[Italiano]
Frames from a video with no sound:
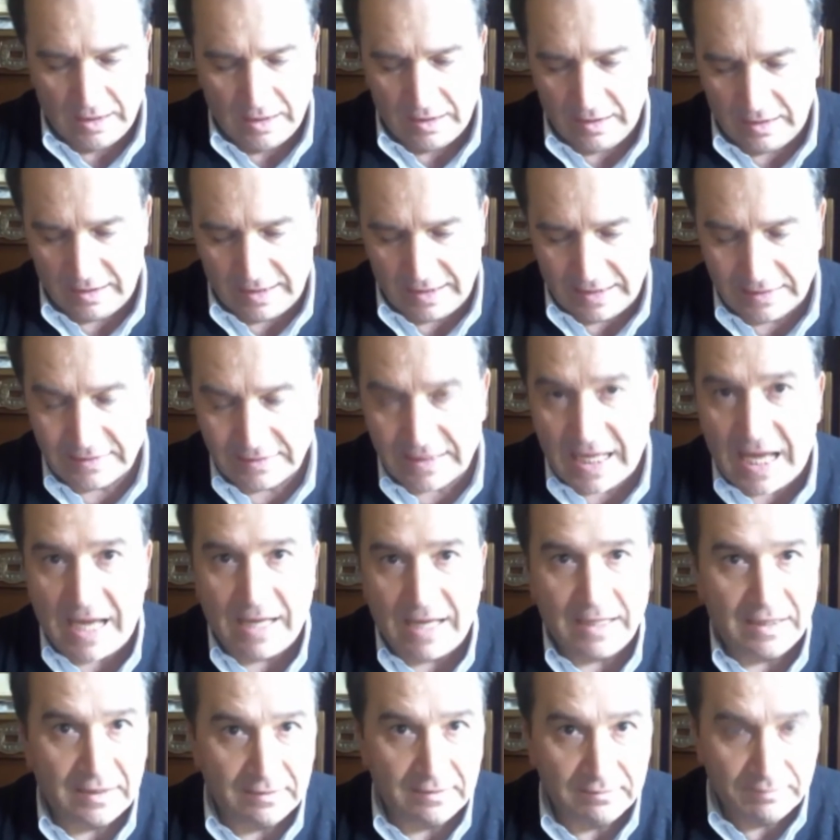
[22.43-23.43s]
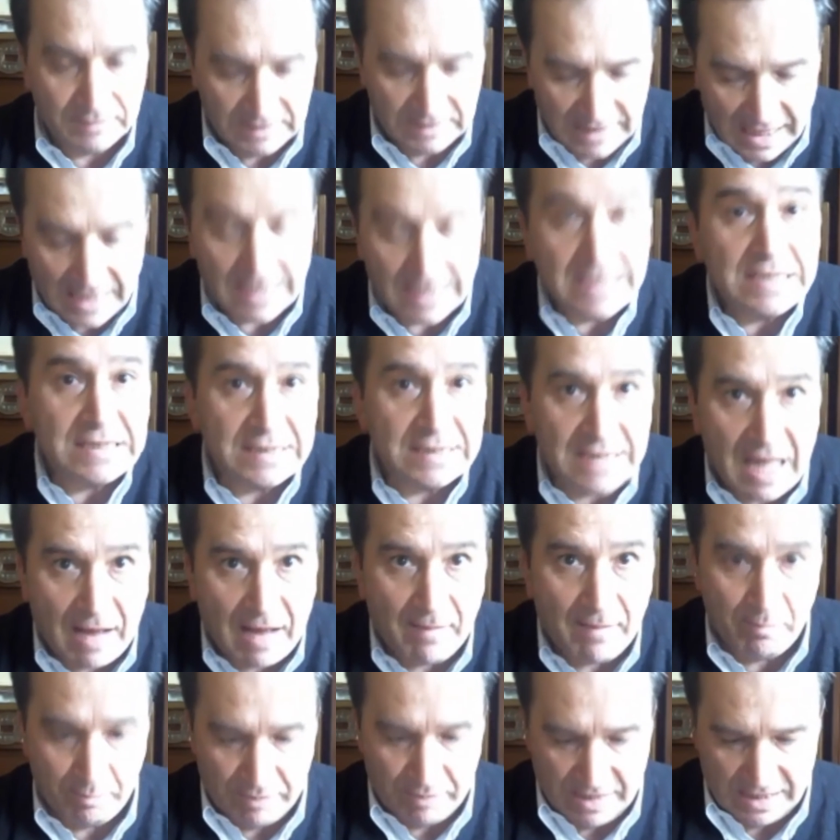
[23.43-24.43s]
In realtà la
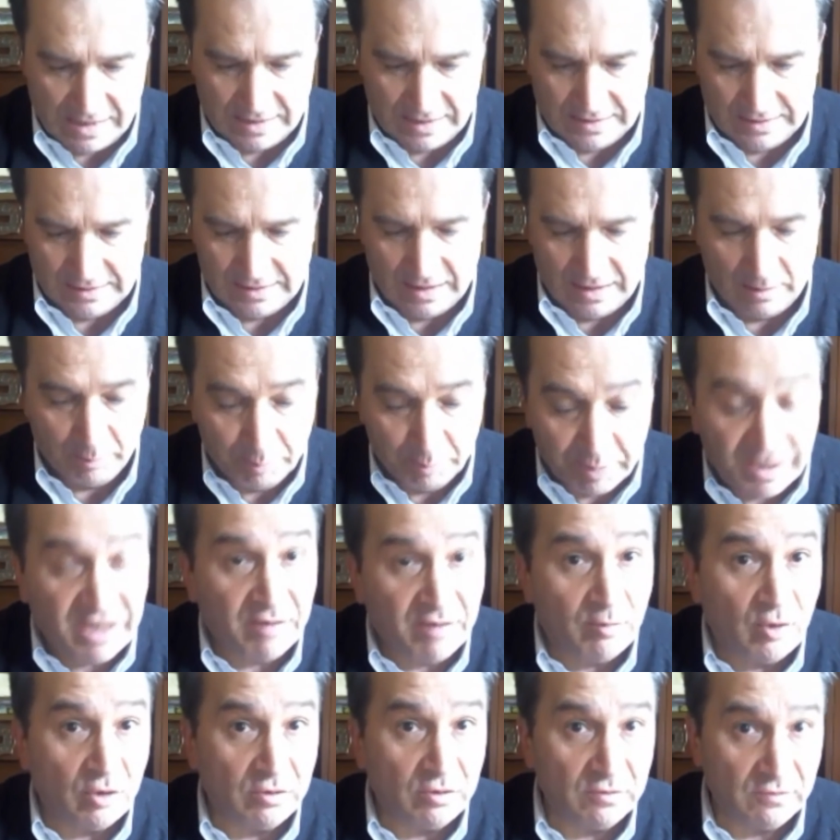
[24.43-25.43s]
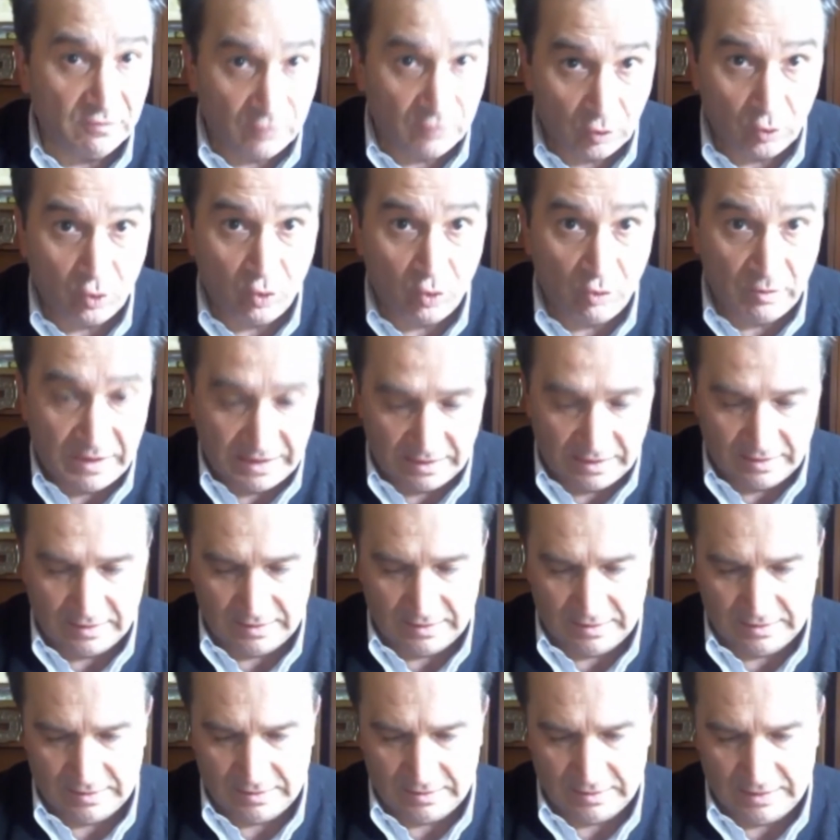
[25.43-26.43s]
ristampa del primo volume
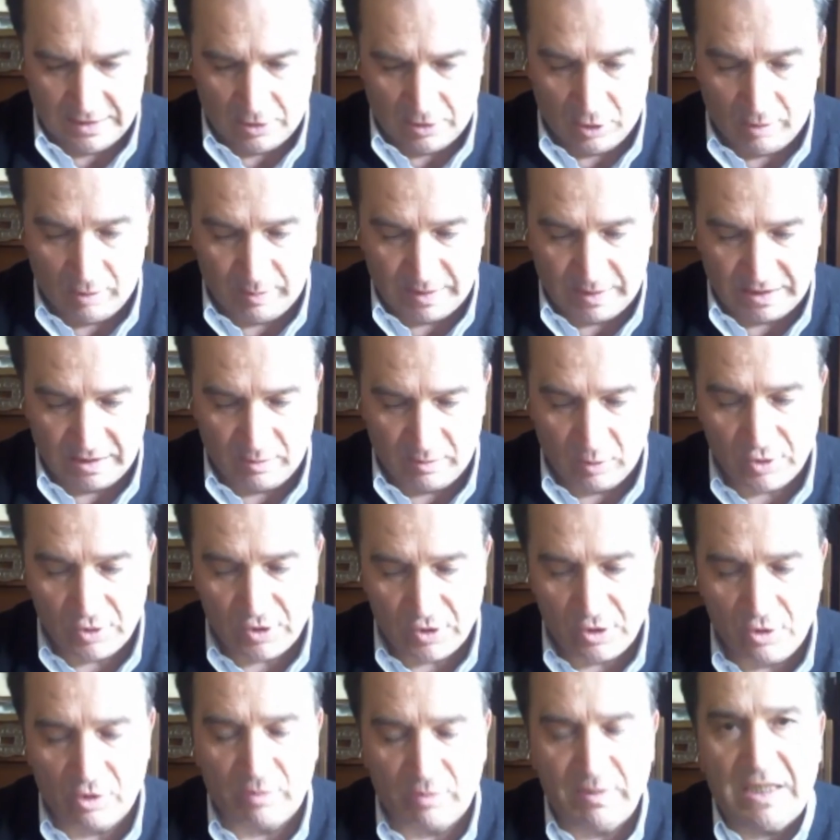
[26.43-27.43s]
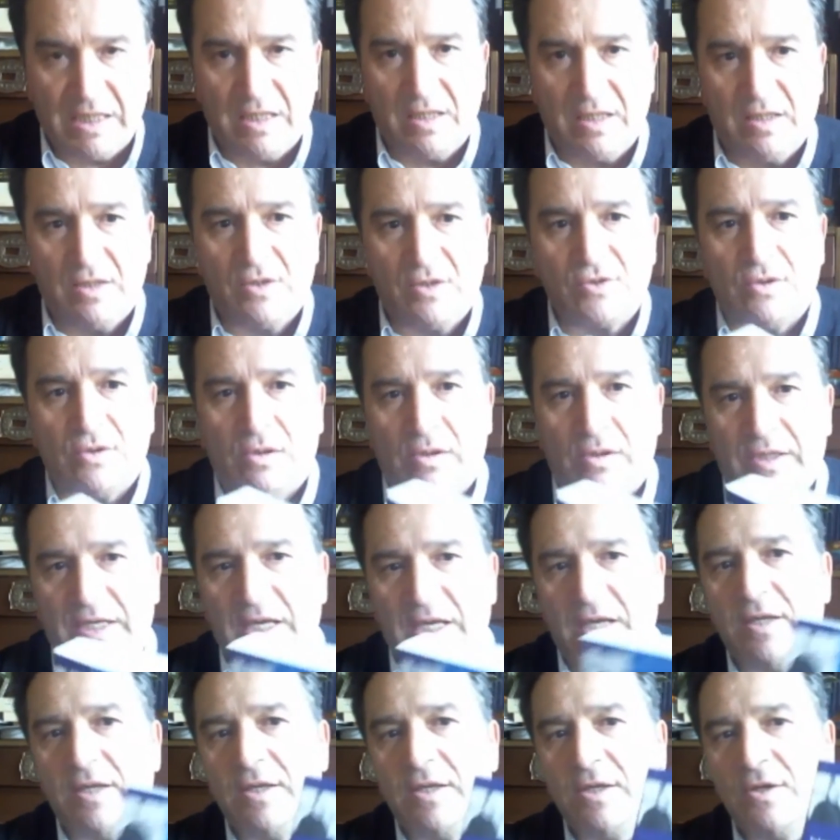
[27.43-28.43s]
dell'opera di Monsignor Benigni,
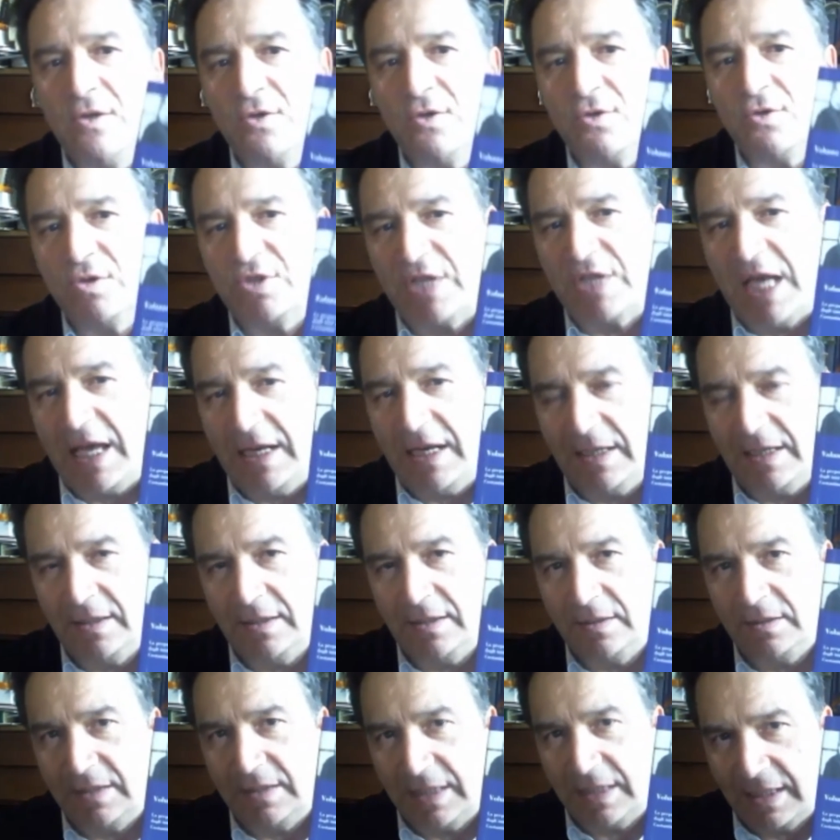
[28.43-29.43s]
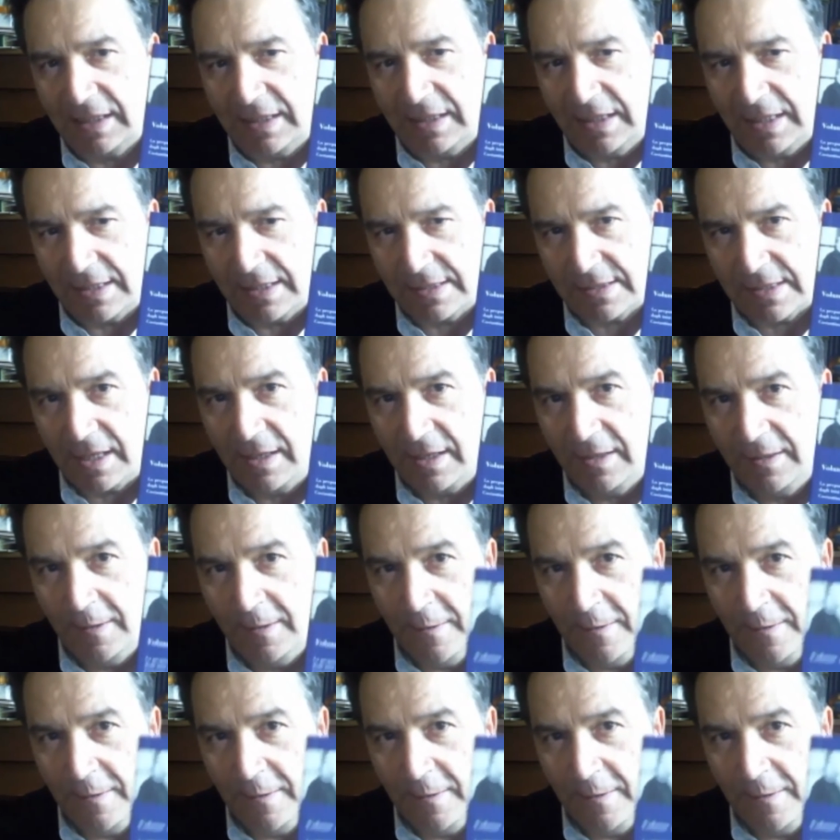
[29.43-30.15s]
Storia sociale della Chiesa.